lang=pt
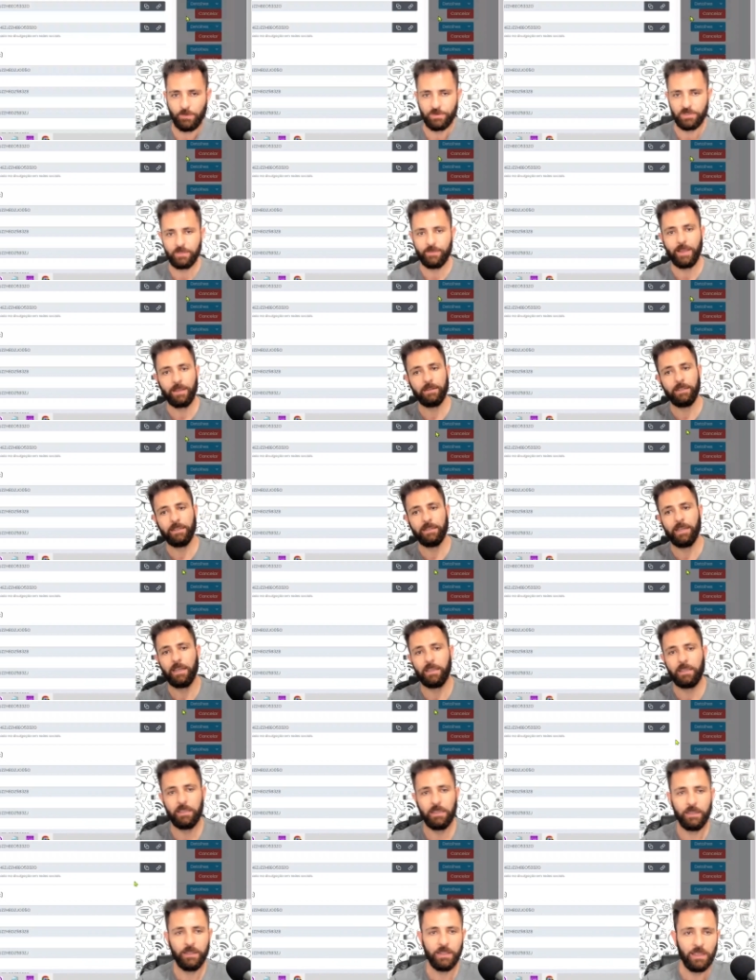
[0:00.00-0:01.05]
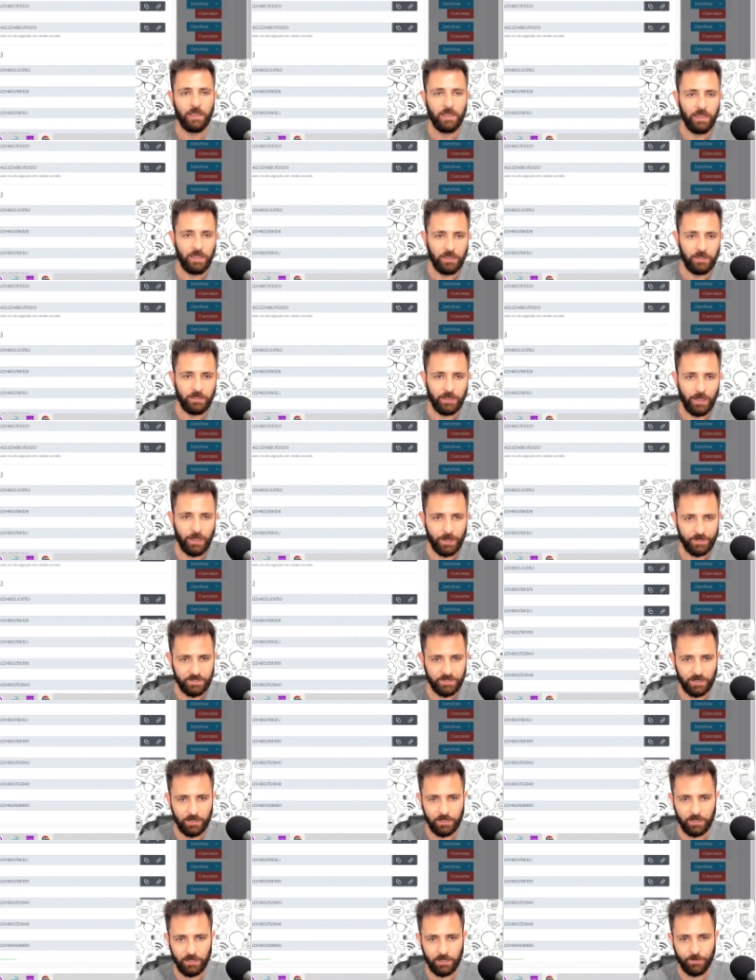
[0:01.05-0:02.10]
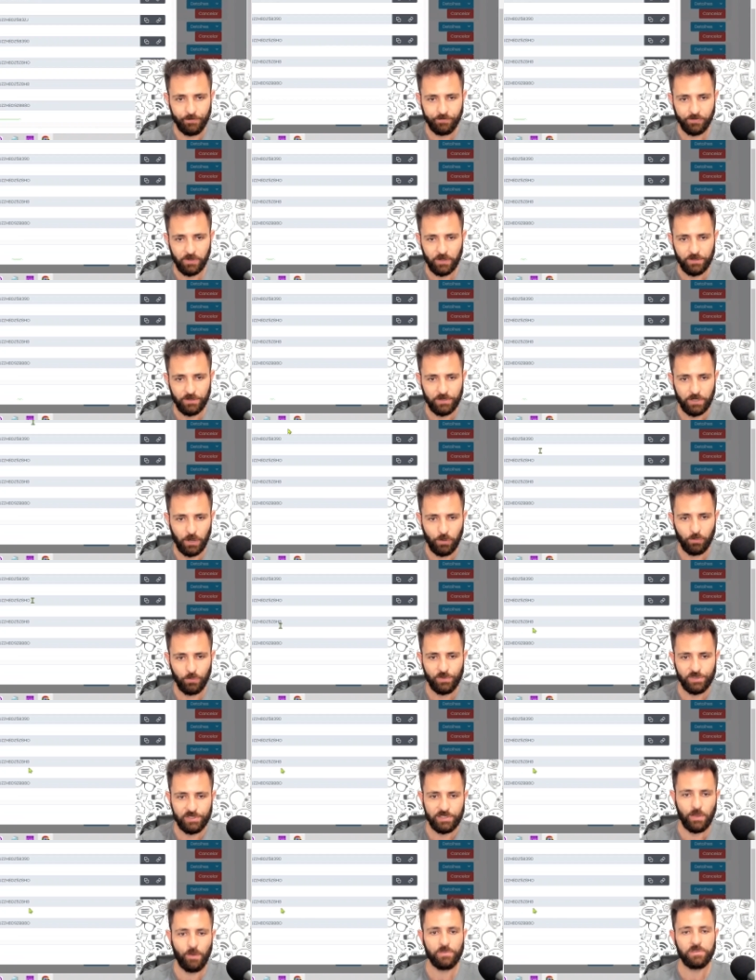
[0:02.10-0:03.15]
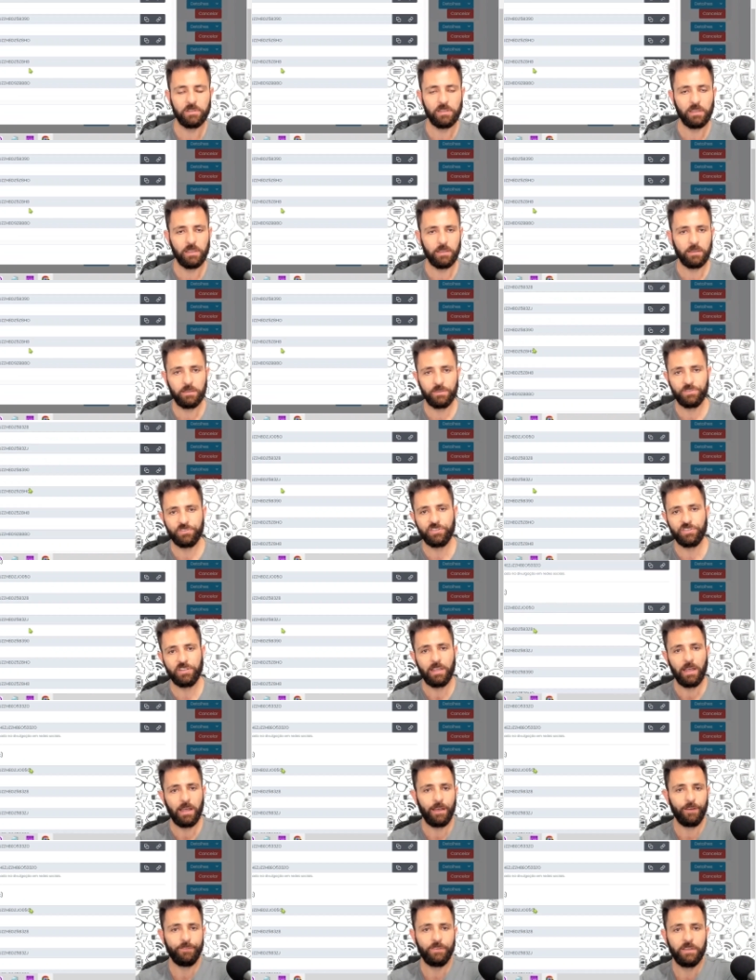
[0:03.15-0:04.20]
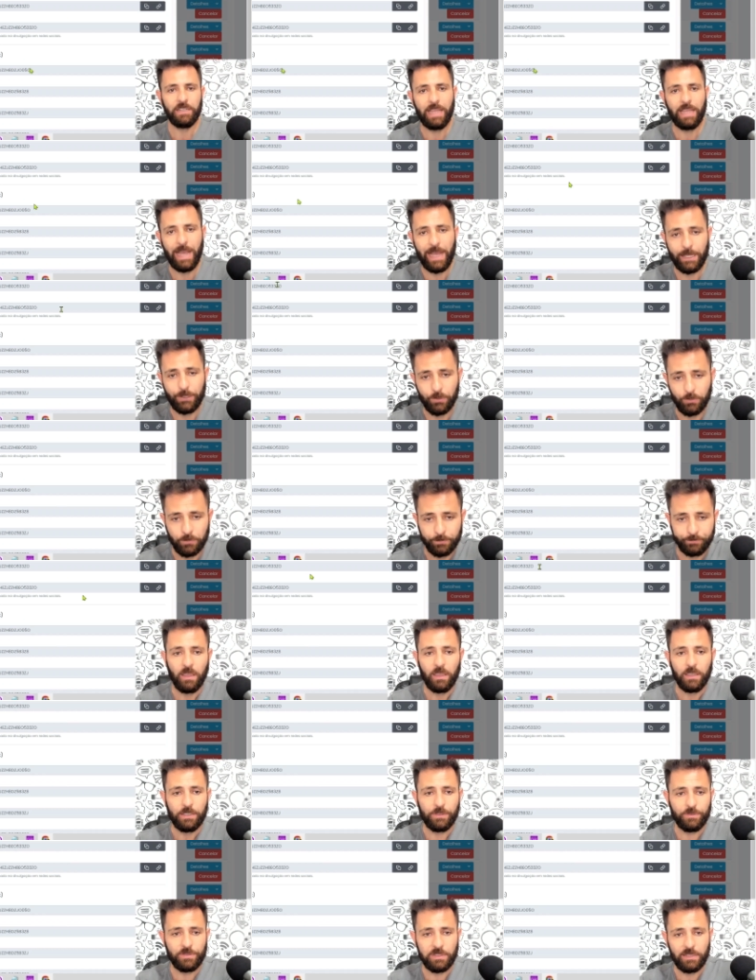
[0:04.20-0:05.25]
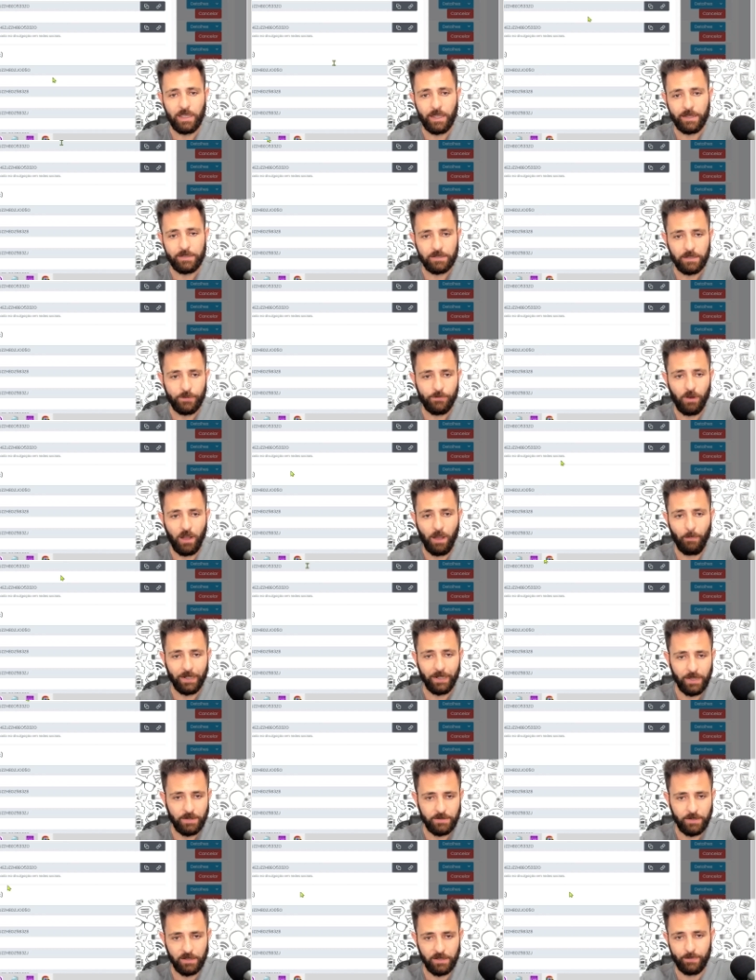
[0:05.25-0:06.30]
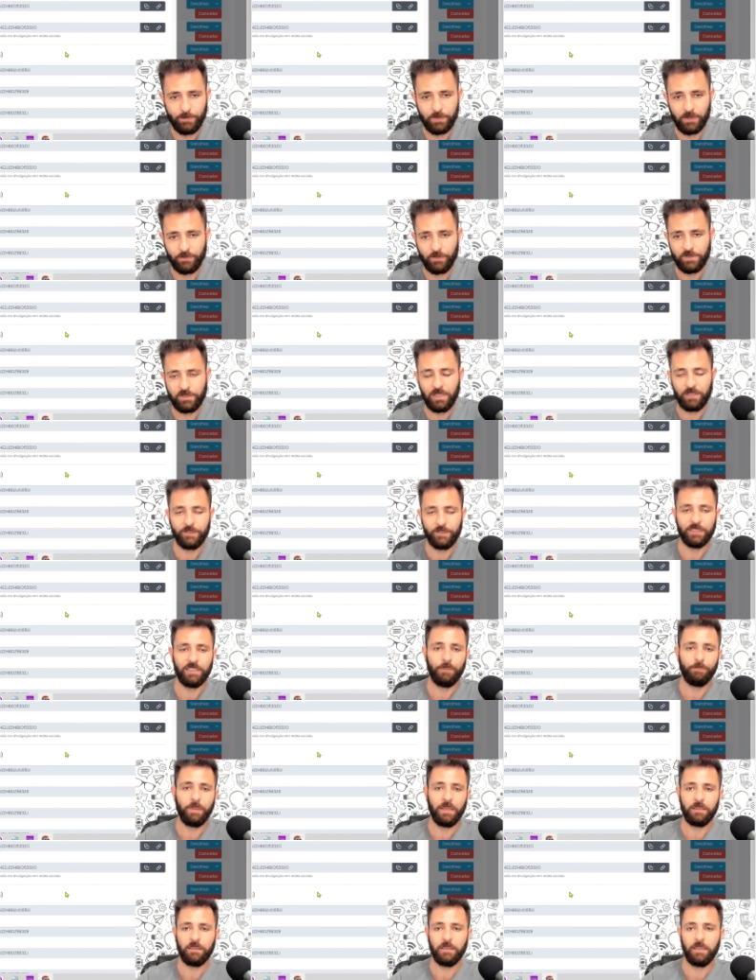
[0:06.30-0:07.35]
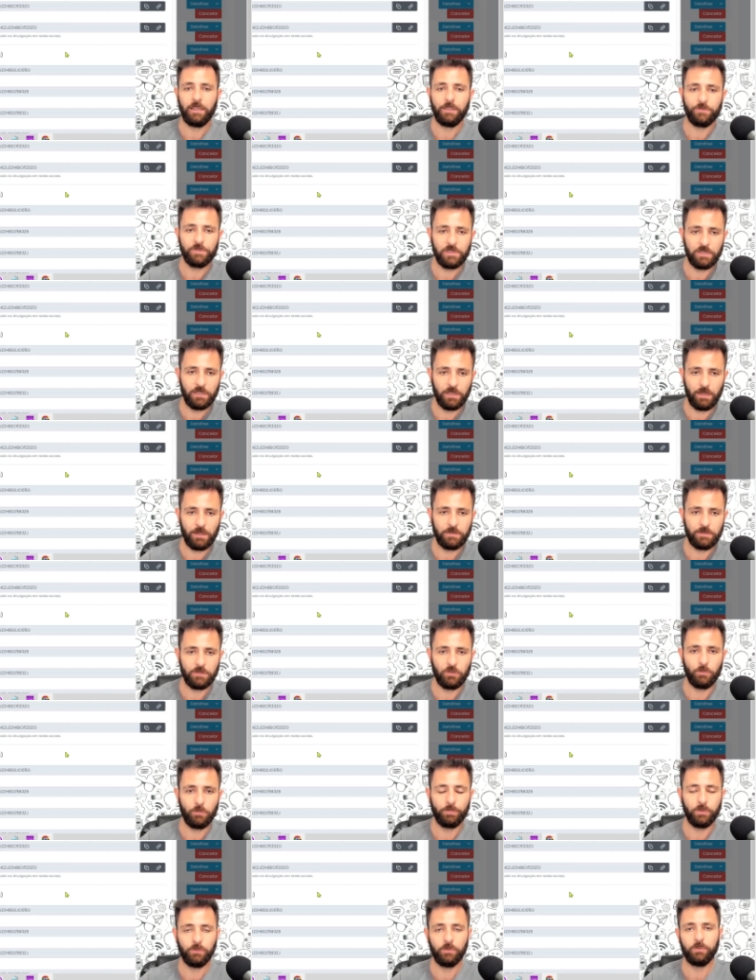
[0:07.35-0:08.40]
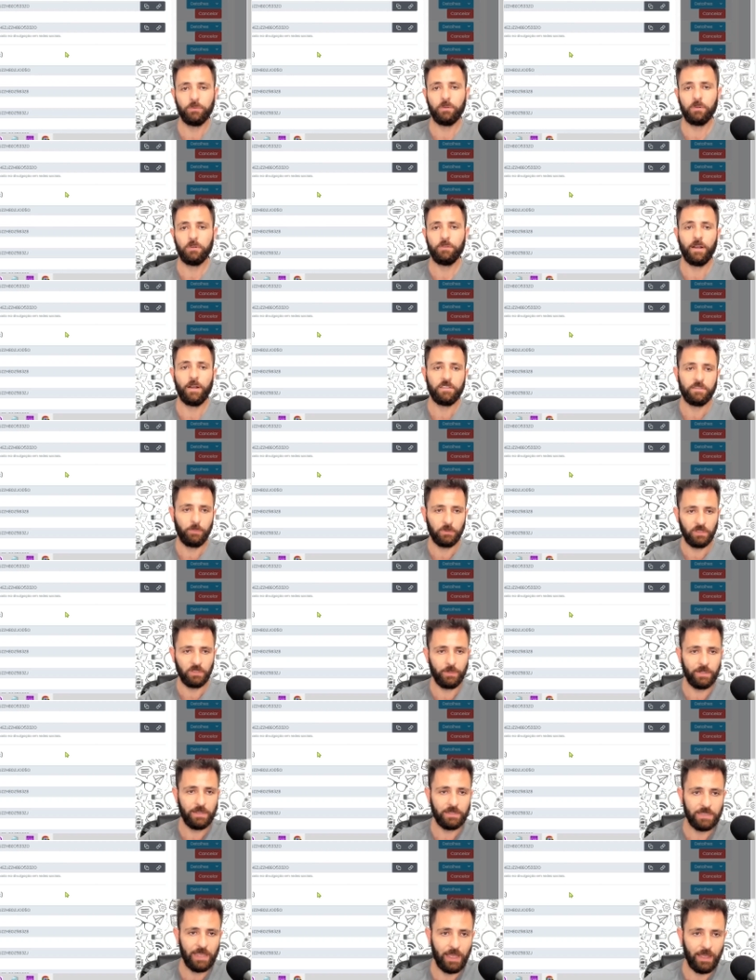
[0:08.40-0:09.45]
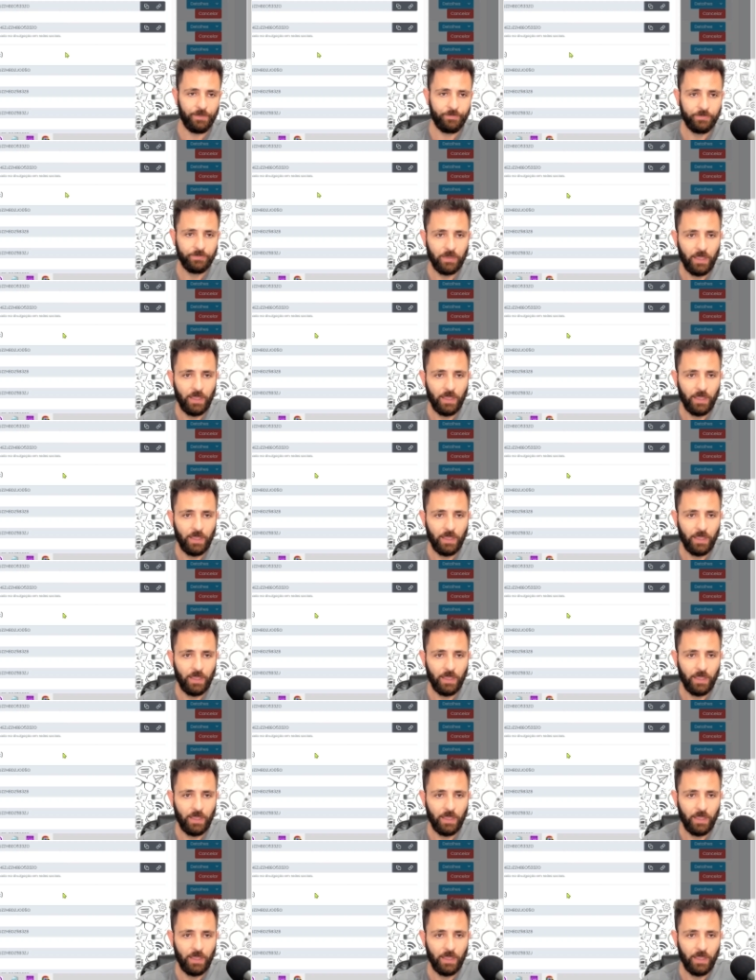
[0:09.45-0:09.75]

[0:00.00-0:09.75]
Você vai clicar aqui e esses aqui são os seus links de afiliado. E os links que vão aparecer aqui para você vai depender dos links que o produtor vai disponibilizar.